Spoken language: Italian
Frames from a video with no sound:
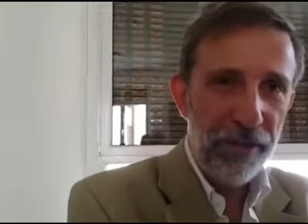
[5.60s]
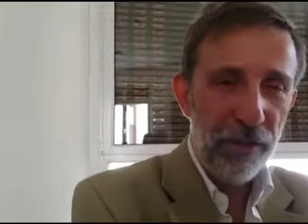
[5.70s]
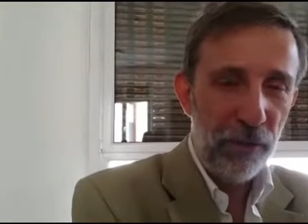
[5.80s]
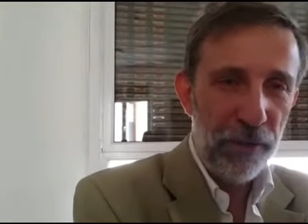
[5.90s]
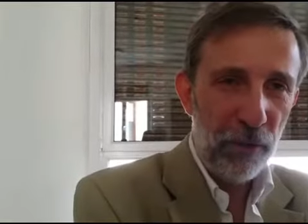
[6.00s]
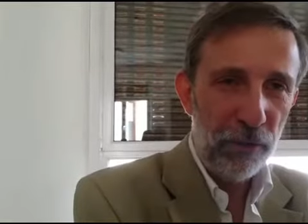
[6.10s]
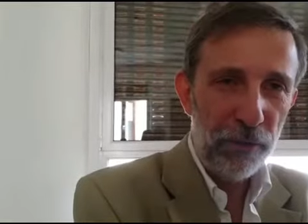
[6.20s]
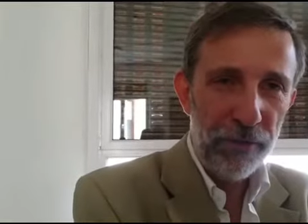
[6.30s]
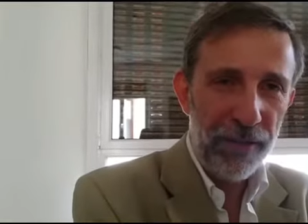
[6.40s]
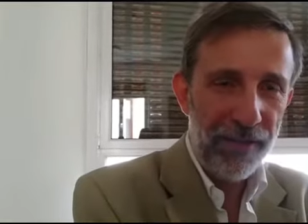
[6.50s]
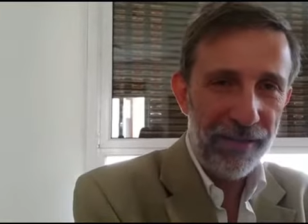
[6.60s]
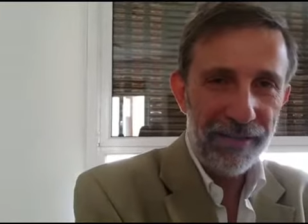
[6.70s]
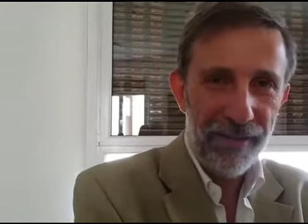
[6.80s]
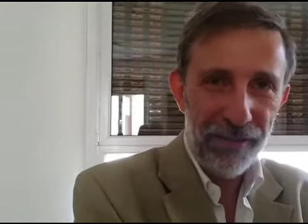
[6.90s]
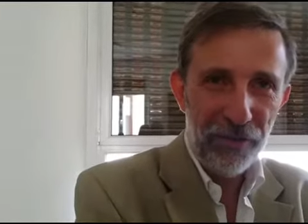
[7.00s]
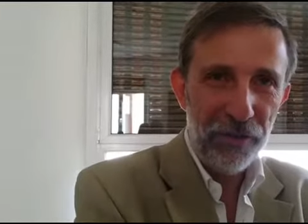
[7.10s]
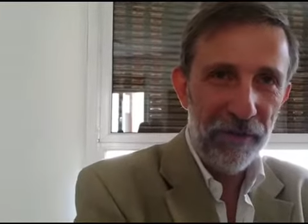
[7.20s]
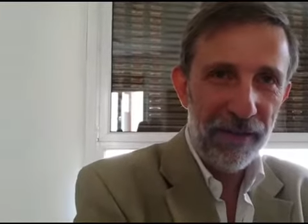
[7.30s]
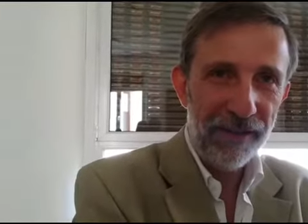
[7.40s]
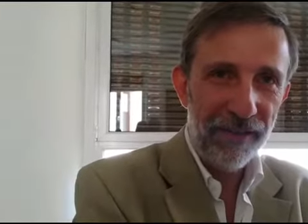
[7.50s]
sì, con l'incontro del 16 di
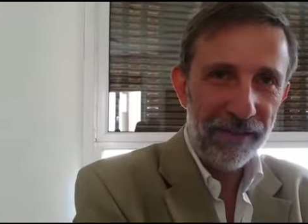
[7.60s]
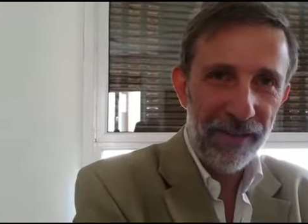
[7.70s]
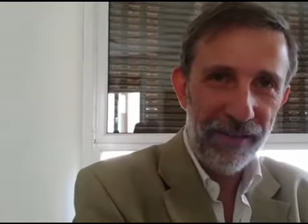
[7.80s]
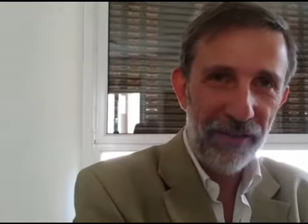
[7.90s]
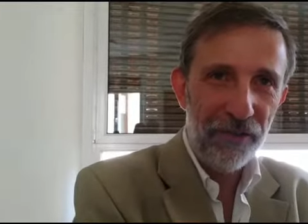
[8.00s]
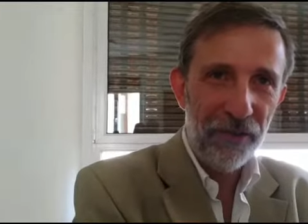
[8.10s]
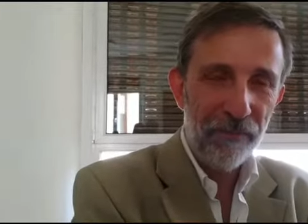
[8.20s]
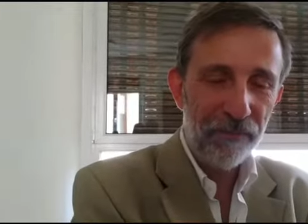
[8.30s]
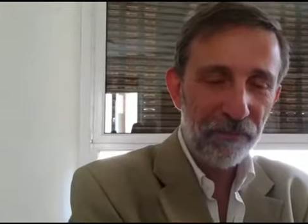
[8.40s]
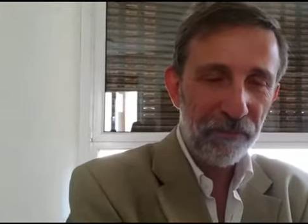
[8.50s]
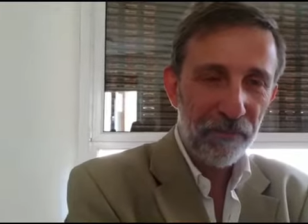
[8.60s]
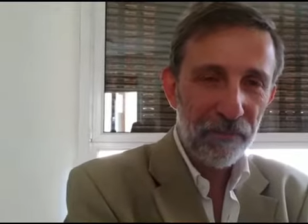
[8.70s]
venerdì 16